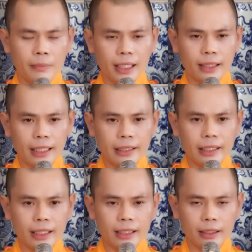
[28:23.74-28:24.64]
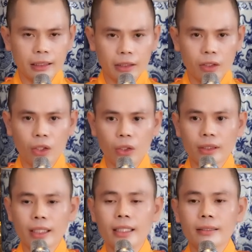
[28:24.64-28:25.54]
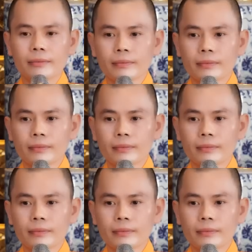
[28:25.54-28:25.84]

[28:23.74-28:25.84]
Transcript: mà tượng lộ thiên,